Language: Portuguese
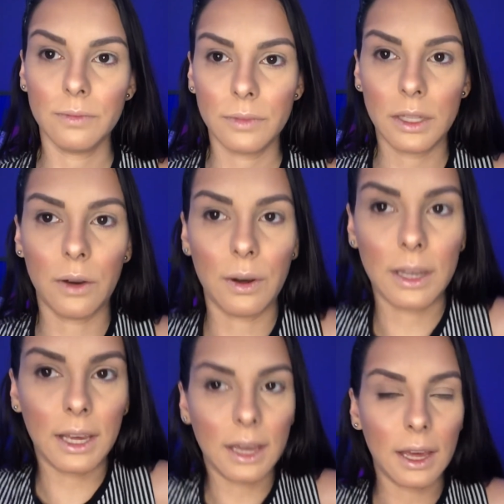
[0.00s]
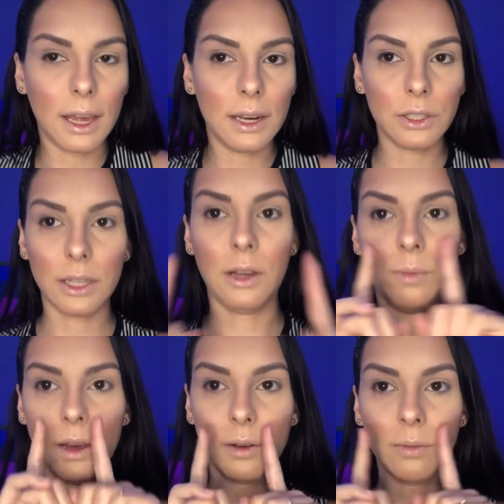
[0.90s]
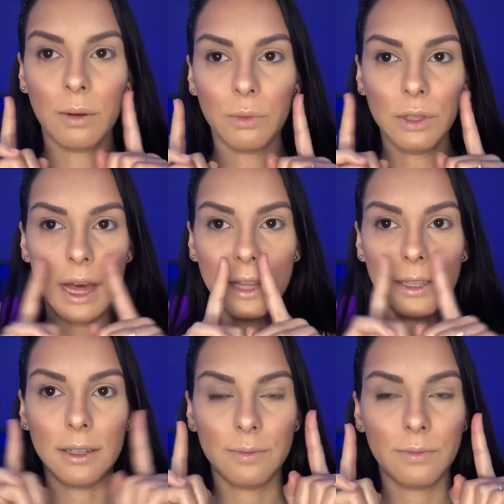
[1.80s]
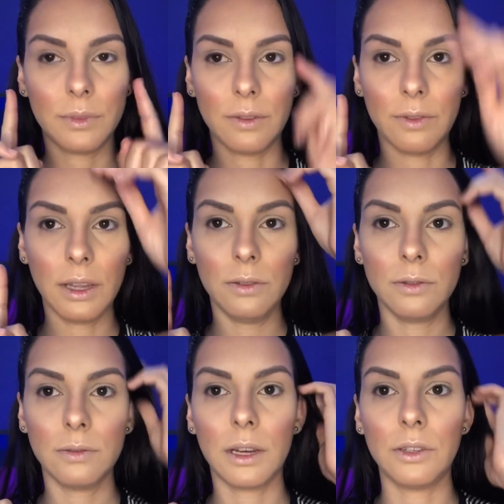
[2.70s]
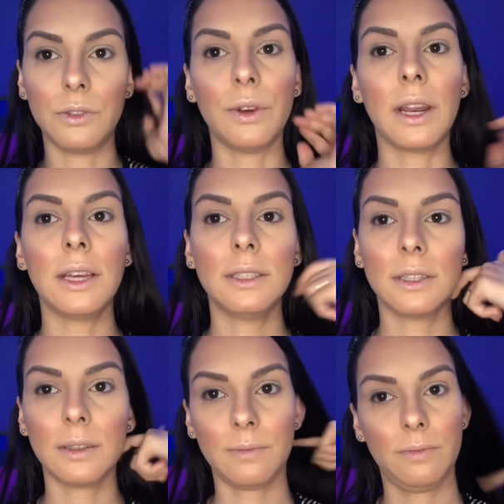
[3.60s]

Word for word: Então aqui ele já deu uma, uma mudada, tá vendo a diferença?